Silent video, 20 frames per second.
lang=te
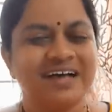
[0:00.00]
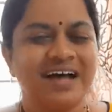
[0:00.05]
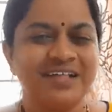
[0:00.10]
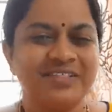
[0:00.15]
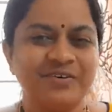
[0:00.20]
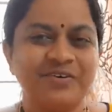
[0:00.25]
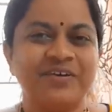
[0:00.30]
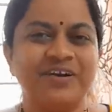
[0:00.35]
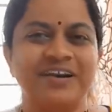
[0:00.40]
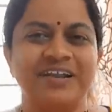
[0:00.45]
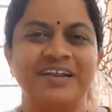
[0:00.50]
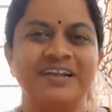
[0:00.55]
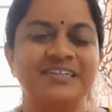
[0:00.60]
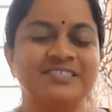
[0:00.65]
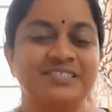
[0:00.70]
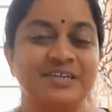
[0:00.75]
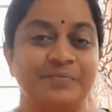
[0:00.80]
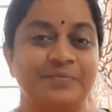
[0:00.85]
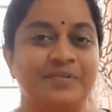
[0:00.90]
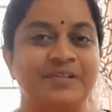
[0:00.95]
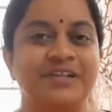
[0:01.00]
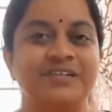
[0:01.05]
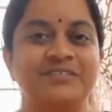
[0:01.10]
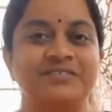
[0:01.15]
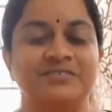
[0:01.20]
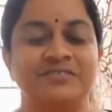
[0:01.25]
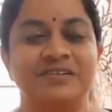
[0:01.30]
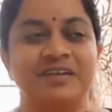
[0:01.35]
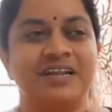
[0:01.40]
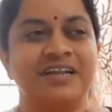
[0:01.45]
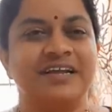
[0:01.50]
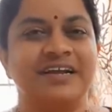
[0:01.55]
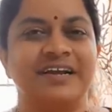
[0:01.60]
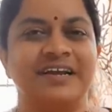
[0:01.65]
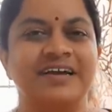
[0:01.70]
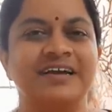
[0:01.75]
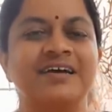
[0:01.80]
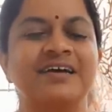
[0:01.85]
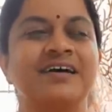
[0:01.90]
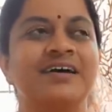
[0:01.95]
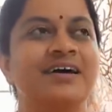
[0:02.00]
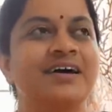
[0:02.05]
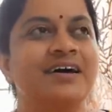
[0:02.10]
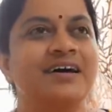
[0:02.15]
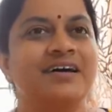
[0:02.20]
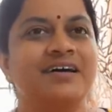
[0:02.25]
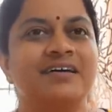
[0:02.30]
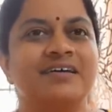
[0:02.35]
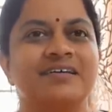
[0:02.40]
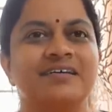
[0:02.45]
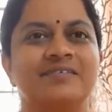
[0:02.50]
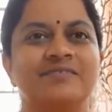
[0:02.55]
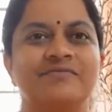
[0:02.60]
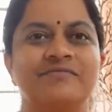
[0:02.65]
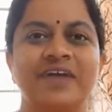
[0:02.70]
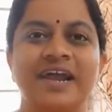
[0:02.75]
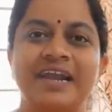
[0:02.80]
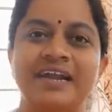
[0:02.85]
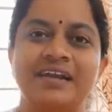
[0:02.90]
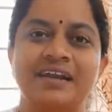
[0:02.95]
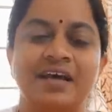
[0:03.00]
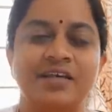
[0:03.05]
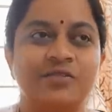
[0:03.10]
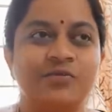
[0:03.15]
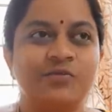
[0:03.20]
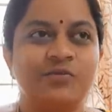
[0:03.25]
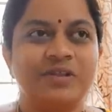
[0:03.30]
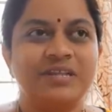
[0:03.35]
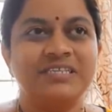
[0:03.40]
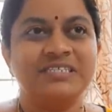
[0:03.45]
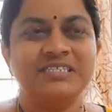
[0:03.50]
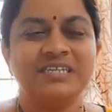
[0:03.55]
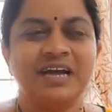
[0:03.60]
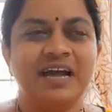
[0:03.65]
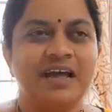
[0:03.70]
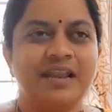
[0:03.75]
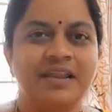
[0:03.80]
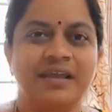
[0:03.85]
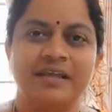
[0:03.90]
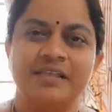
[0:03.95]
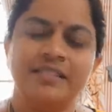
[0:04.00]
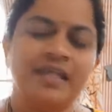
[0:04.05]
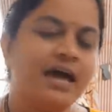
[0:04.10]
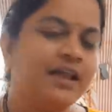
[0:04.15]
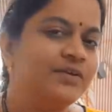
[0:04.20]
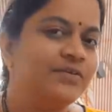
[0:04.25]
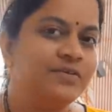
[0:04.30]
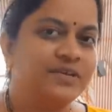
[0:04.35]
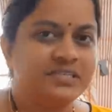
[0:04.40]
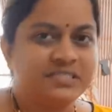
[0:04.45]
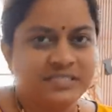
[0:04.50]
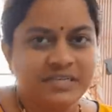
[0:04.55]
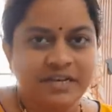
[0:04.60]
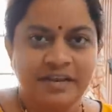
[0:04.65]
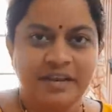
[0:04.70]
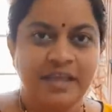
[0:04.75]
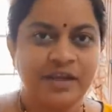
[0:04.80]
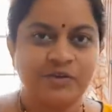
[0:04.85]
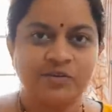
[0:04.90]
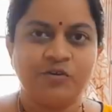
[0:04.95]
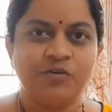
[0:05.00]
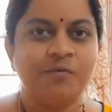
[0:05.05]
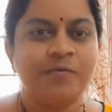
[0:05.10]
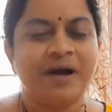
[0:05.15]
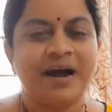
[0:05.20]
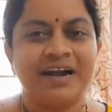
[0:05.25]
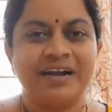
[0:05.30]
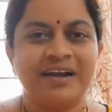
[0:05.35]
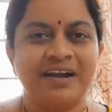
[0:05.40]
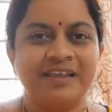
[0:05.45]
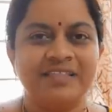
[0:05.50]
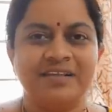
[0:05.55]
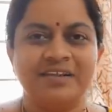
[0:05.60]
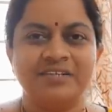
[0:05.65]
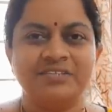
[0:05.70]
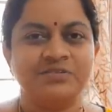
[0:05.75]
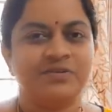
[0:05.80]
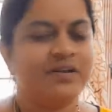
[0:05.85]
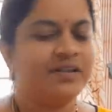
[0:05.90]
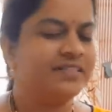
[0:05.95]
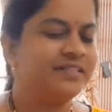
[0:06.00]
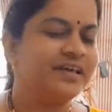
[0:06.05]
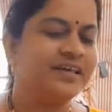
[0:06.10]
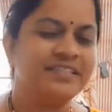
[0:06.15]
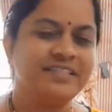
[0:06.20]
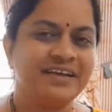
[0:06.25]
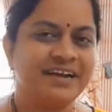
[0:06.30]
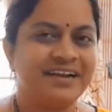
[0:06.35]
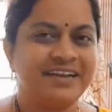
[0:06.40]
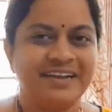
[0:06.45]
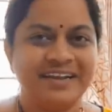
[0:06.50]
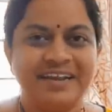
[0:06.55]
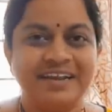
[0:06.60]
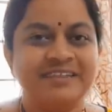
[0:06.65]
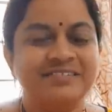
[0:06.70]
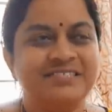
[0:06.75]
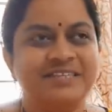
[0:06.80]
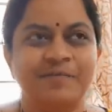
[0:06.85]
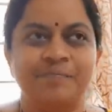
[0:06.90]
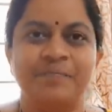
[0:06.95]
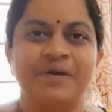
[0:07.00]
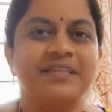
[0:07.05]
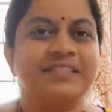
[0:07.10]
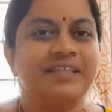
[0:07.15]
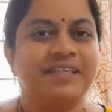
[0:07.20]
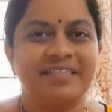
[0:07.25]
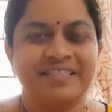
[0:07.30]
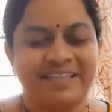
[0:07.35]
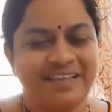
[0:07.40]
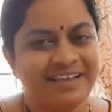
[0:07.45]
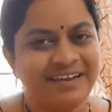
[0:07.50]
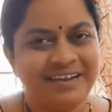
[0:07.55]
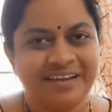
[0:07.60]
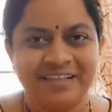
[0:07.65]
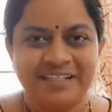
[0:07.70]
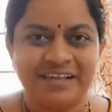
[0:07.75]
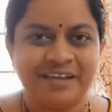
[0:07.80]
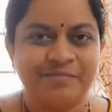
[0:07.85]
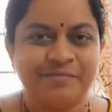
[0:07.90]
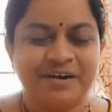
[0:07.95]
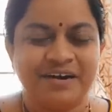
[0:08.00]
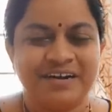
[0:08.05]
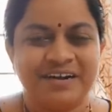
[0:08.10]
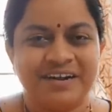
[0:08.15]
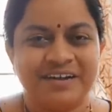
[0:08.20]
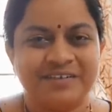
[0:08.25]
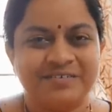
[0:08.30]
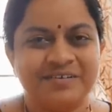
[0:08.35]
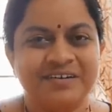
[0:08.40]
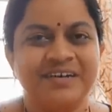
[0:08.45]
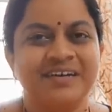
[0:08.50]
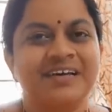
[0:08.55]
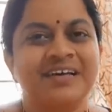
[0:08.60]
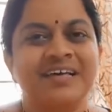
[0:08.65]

అదొకటి నేను చెప్పదలుచుకున్నాను ఇక్కడ వెయిట్ లాస్ గురించి కానీ దాని గురించి నేను ఎక్కువ మాట్లాడదలుచుకోలేదు ఎందుకంటే నేను చెప్పేంత సీన్ లేదనమాట నాకు